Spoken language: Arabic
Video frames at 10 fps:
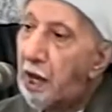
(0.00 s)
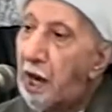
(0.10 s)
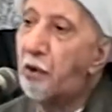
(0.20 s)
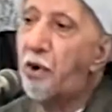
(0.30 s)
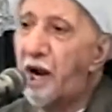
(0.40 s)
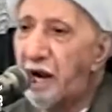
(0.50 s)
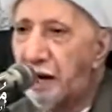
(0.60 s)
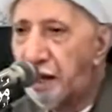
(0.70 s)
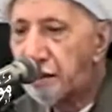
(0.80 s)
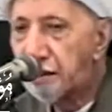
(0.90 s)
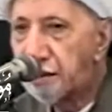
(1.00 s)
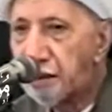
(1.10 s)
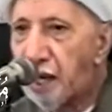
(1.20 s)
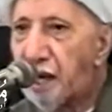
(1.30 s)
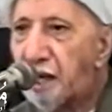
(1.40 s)
اولا
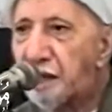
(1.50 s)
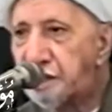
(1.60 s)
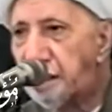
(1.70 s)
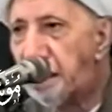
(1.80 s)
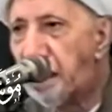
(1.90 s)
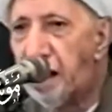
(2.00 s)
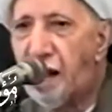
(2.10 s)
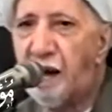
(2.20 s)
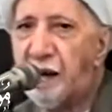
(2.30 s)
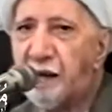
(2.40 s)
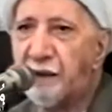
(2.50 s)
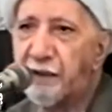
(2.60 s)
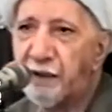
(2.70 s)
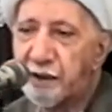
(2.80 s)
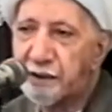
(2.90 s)
خلينا نجي نلاحظ
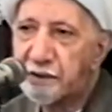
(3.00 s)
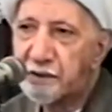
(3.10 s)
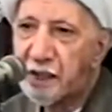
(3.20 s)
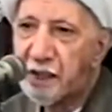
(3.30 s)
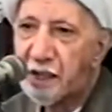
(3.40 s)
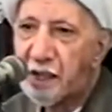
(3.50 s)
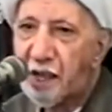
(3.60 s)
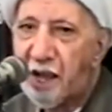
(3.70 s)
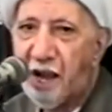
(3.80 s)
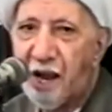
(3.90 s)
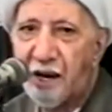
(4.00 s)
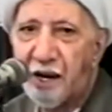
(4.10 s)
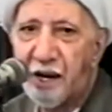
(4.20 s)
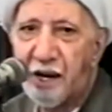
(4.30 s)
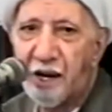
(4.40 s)

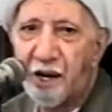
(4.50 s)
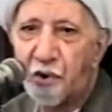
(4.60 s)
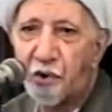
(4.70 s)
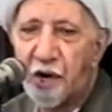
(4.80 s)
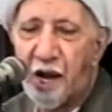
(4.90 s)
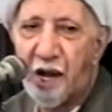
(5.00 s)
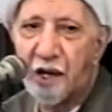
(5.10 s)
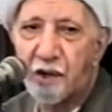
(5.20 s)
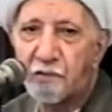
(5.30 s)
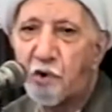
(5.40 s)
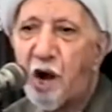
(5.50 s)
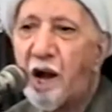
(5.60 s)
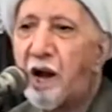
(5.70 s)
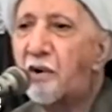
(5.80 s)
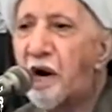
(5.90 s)
ان هناك
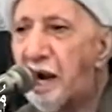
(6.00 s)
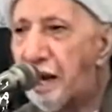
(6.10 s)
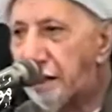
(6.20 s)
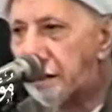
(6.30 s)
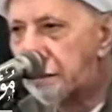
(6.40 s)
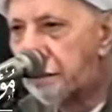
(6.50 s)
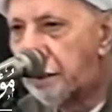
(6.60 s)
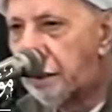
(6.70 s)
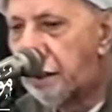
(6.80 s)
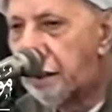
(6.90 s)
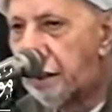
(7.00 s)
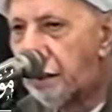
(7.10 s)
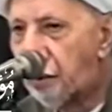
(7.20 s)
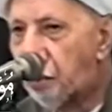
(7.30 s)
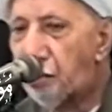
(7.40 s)
محاوله
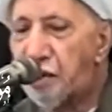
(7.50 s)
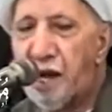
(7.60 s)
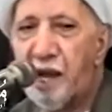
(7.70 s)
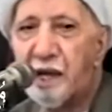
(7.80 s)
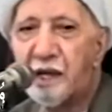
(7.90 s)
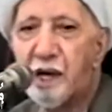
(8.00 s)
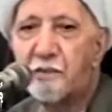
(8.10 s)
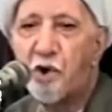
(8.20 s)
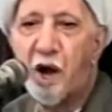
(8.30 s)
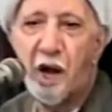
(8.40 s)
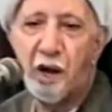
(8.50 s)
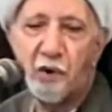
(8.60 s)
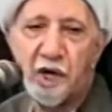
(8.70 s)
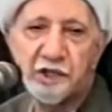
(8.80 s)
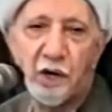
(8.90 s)
هناك
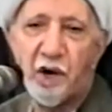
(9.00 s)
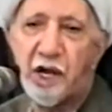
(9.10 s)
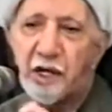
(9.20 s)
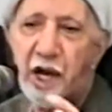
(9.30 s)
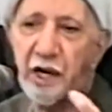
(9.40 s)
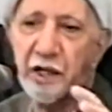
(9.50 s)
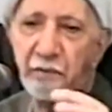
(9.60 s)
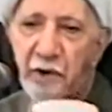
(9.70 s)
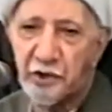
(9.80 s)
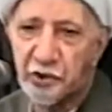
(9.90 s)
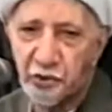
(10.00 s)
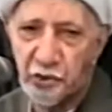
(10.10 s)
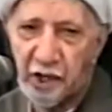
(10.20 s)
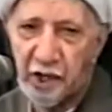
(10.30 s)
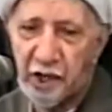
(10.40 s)
محاوله سواء كانت
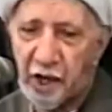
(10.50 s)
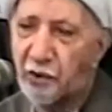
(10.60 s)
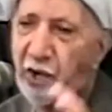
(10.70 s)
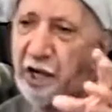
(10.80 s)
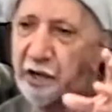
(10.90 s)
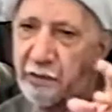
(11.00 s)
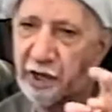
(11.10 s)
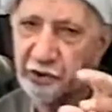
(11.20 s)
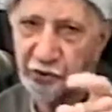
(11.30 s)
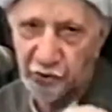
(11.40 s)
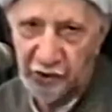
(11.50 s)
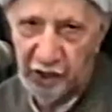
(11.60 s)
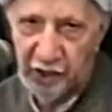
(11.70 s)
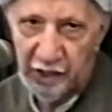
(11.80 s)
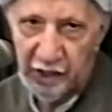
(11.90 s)
مقصوده او غير مقصوده